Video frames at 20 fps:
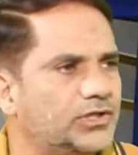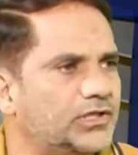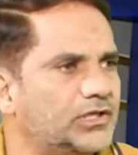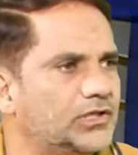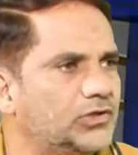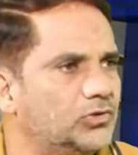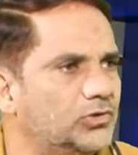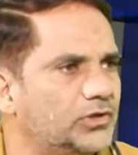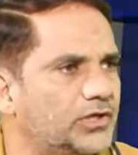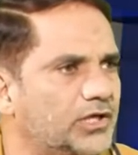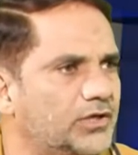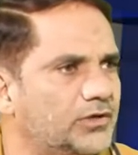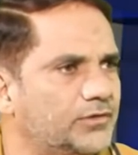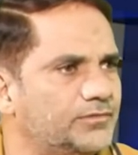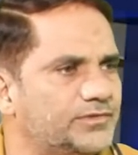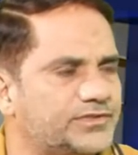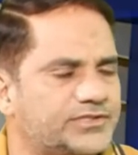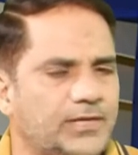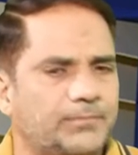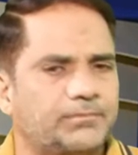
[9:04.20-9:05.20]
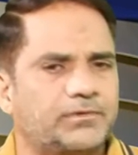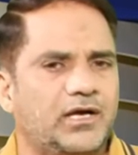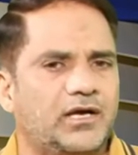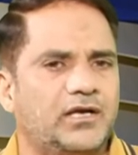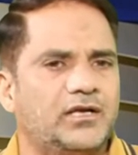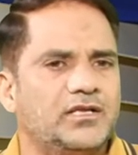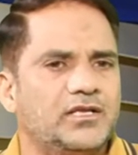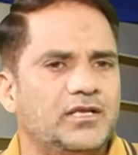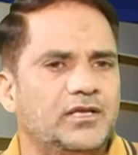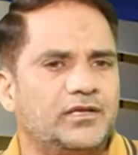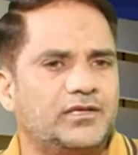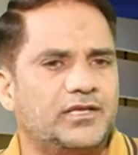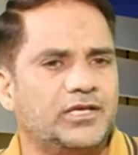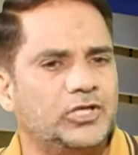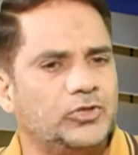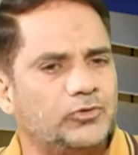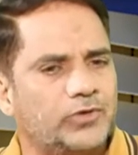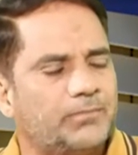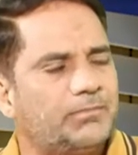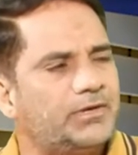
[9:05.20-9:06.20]
के लोग हैं उन सब का कि
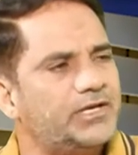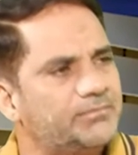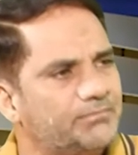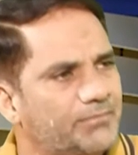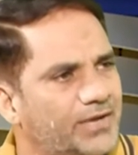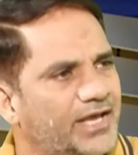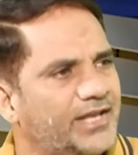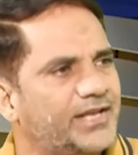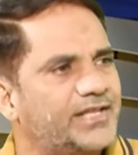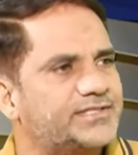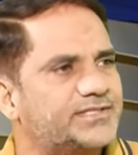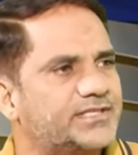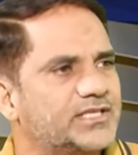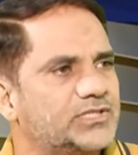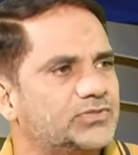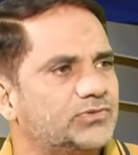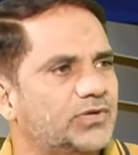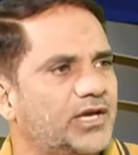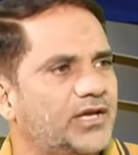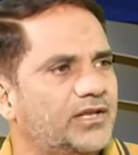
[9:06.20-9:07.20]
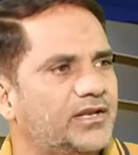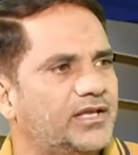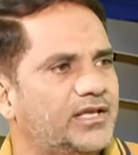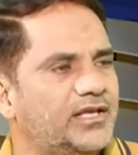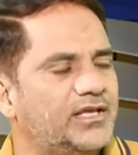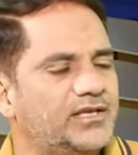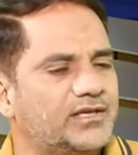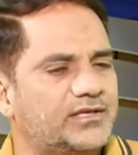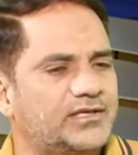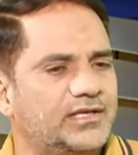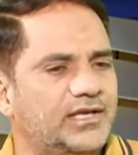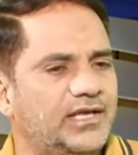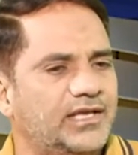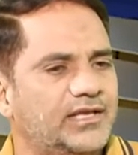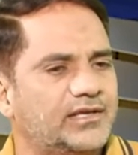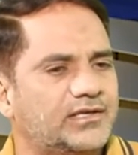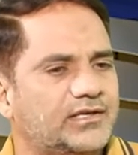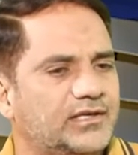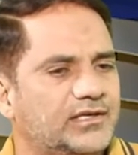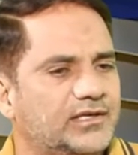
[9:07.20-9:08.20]
इन्होंने बड़ी मेहनत से जो है ना एक
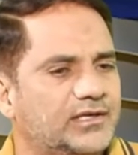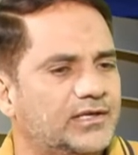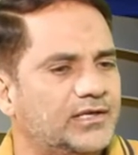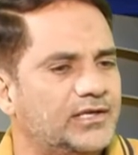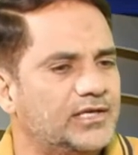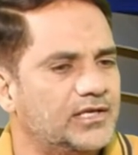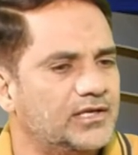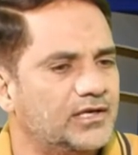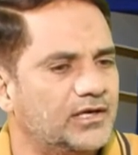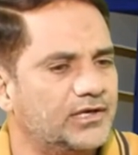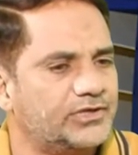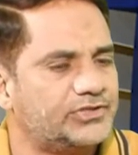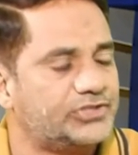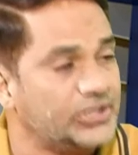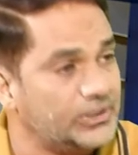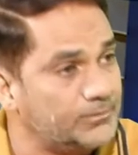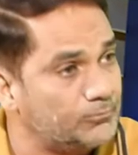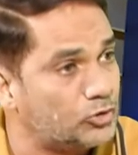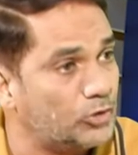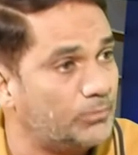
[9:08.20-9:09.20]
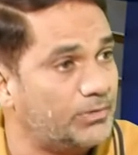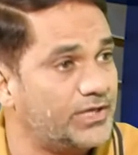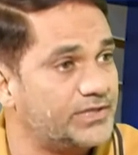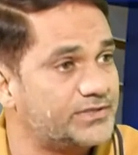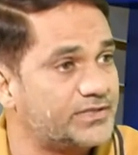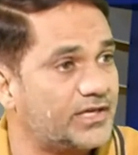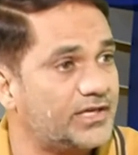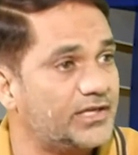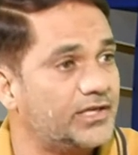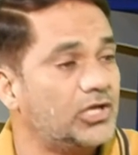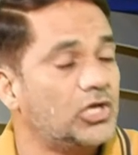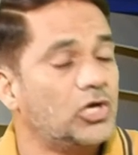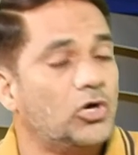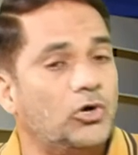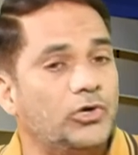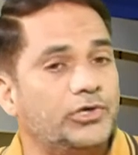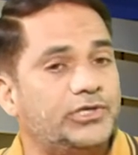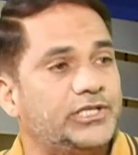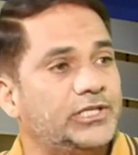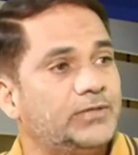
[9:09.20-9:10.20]
एक टीम को भेजा है
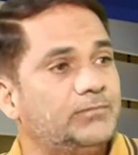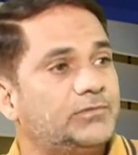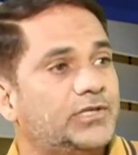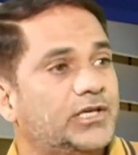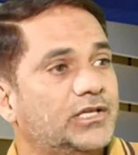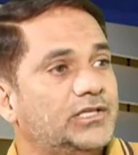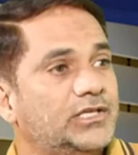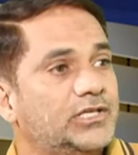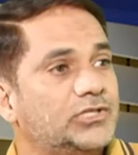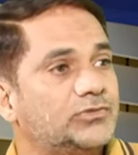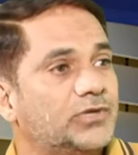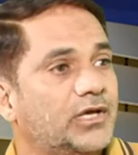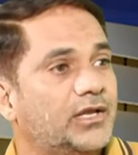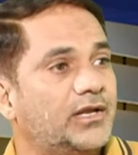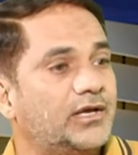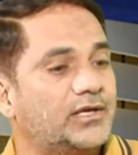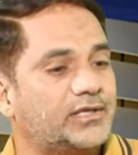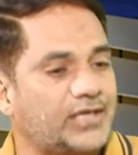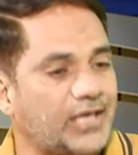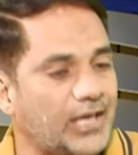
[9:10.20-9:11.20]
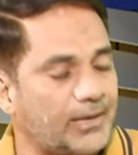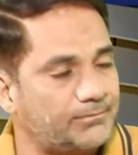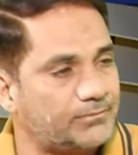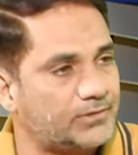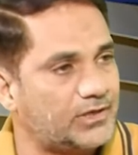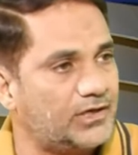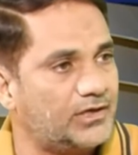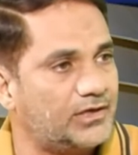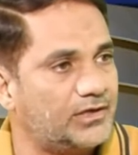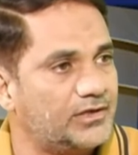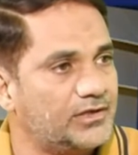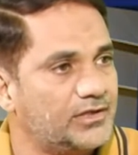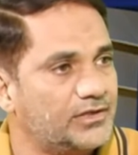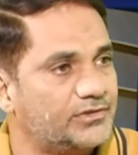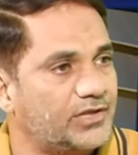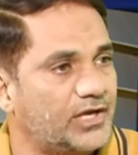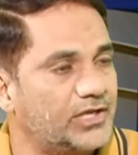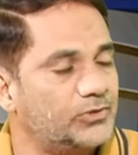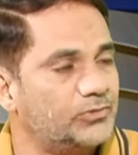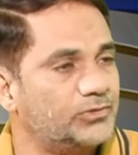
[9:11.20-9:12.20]
और टीम के लिए जो है ना कैंप का
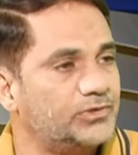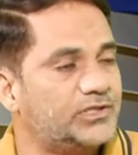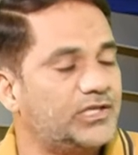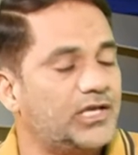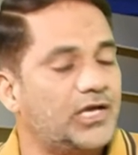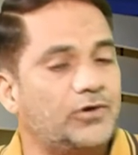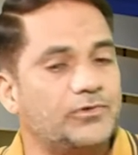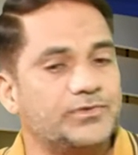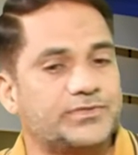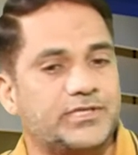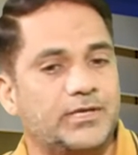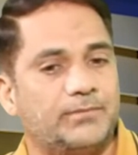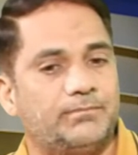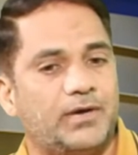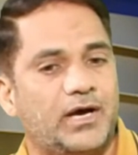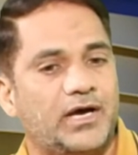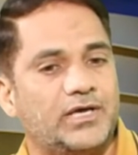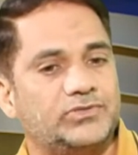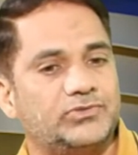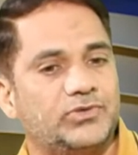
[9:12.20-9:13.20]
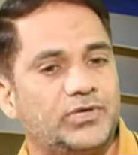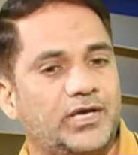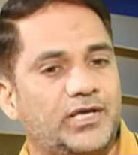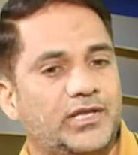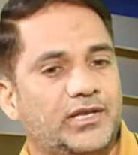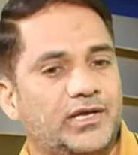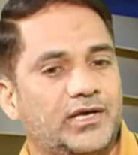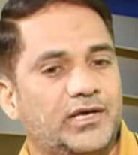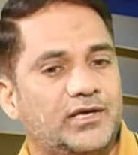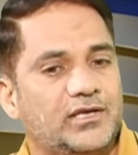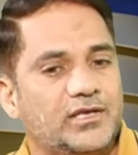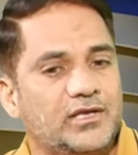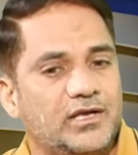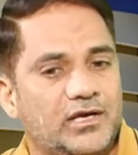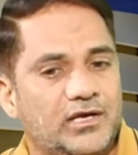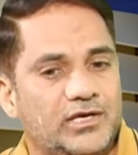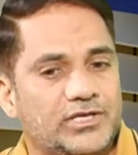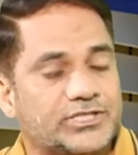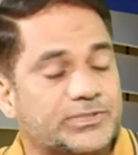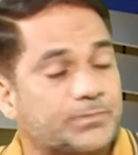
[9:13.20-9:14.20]
तयन किया उसके बाद जो है ना
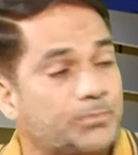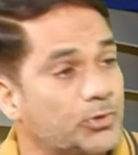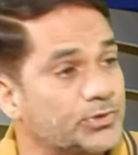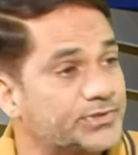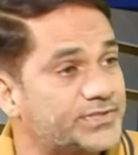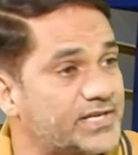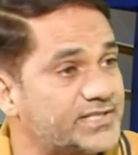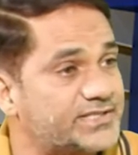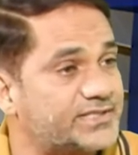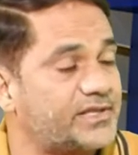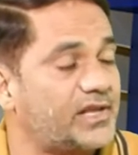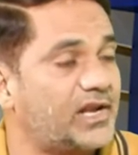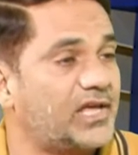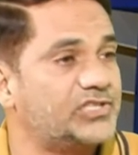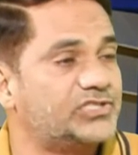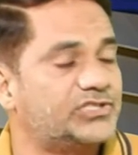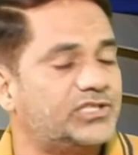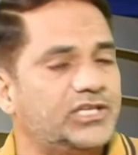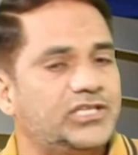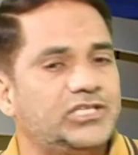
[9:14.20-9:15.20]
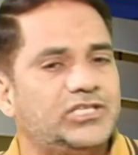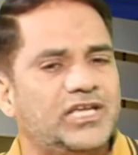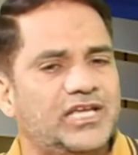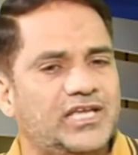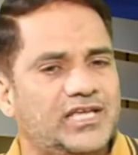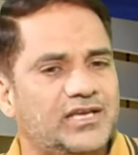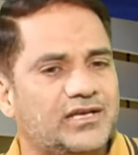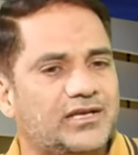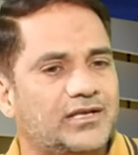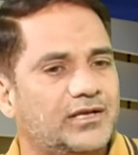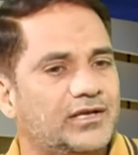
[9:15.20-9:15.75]
स्पॉन्सर्स तलाश की ये एक